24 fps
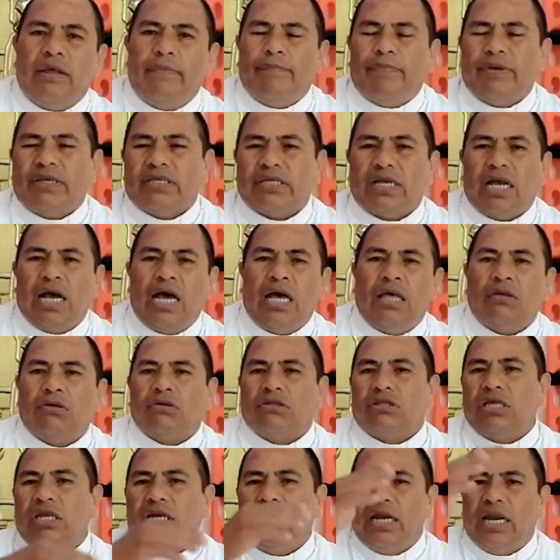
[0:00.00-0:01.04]
tienen
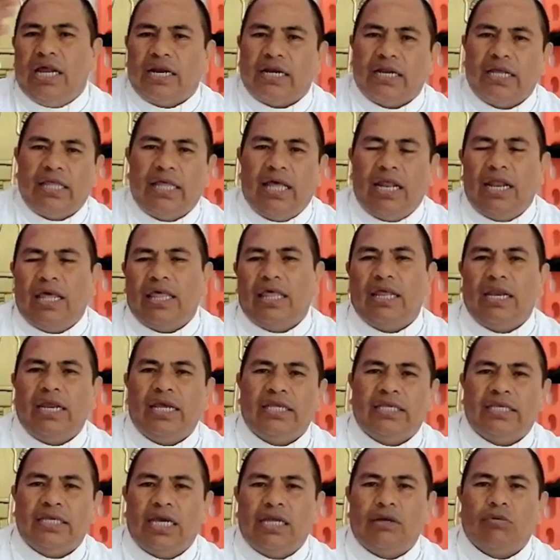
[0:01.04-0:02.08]
pescado, tiren la red a la
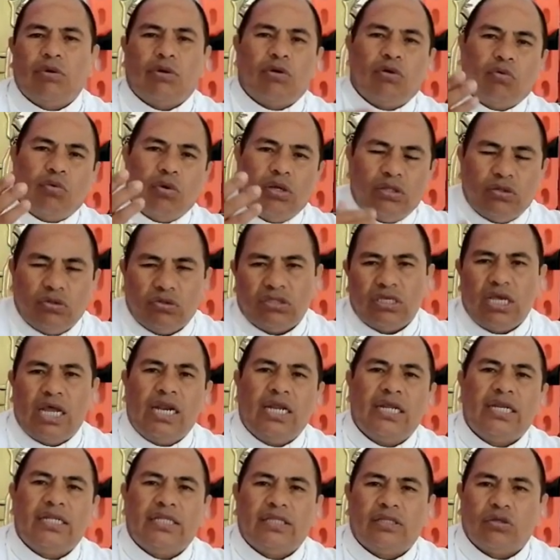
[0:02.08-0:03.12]
derecha, y luego cuando
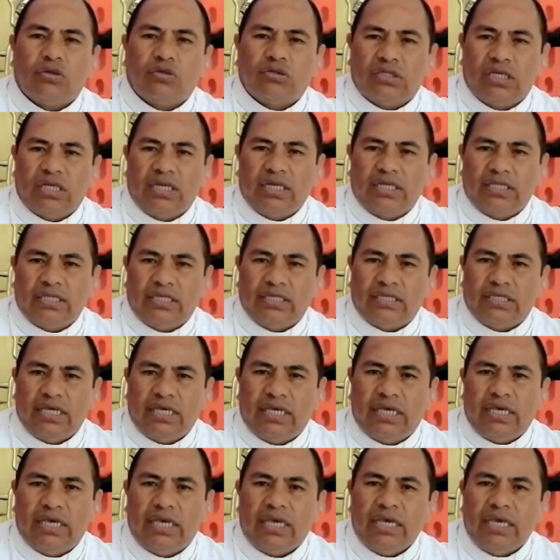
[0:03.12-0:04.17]
salen, entonces les
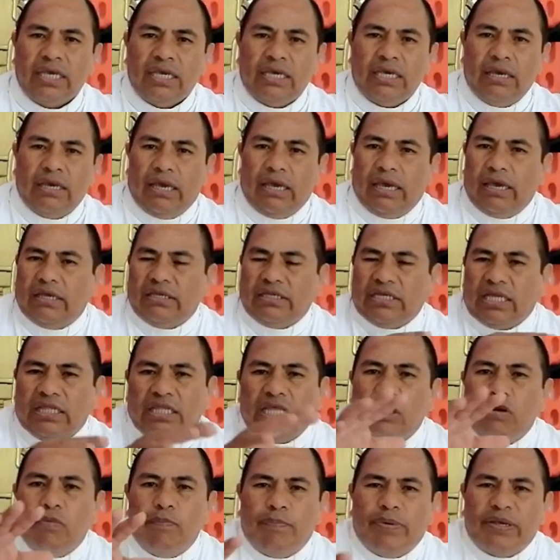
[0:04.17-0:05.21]
dice, eh, ya
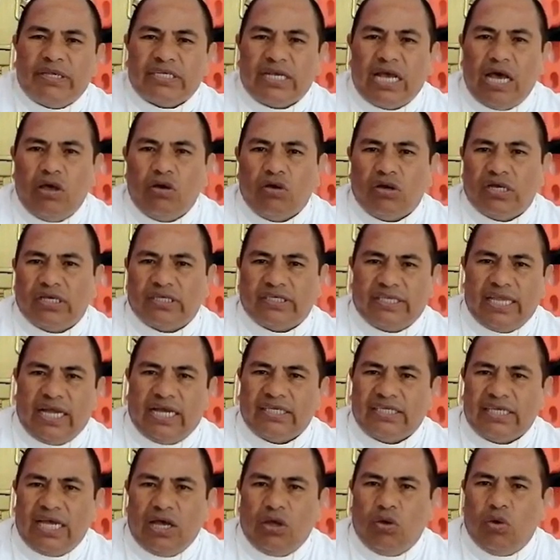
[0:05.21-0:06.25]
tiene un pescado que está
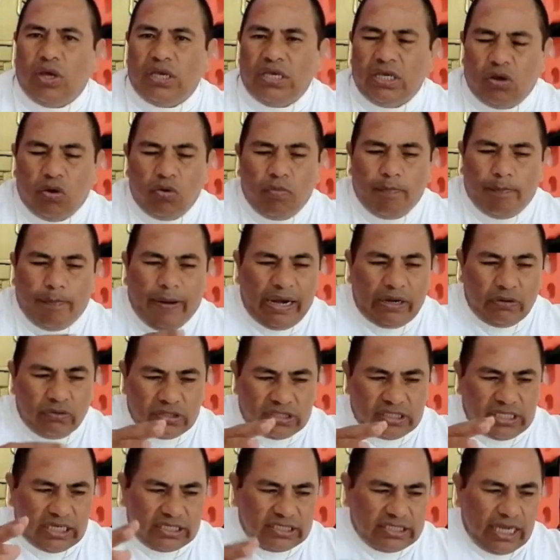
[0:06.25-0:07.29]
asado ahí con pan, lo
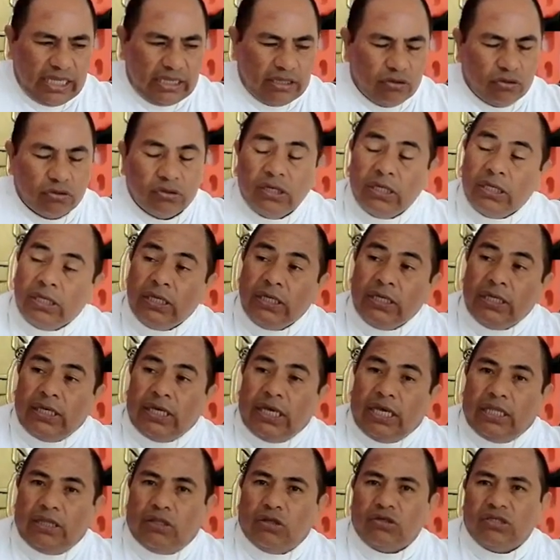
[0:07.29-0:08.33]
está asando.
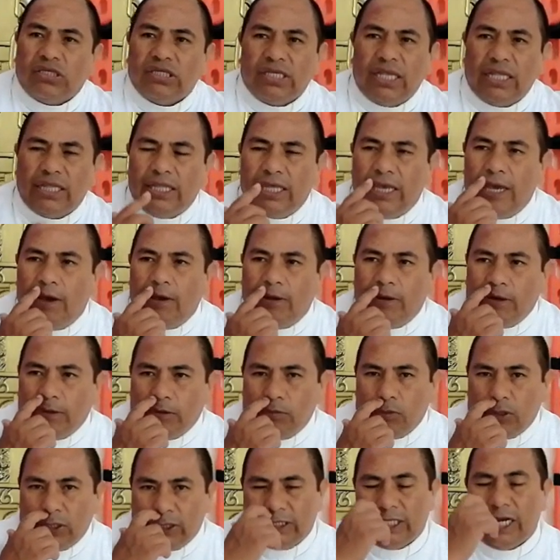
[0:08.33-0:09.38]
Entonces el día de hoy
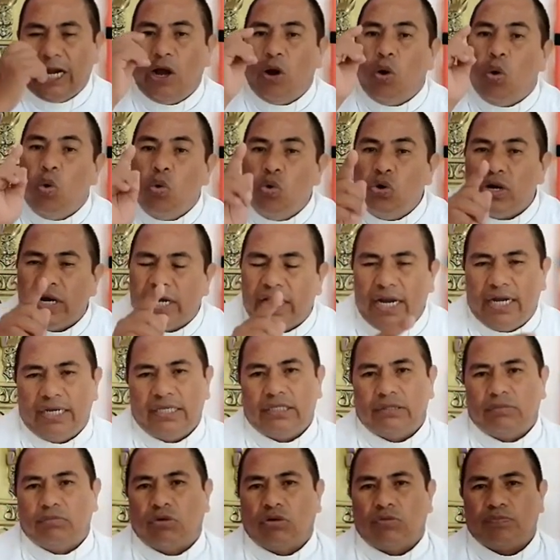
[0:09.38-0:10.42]
nos muestra un
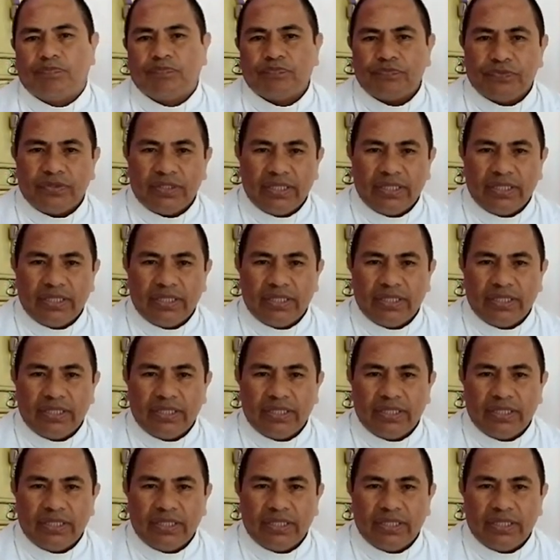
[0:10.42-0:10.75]
realismo.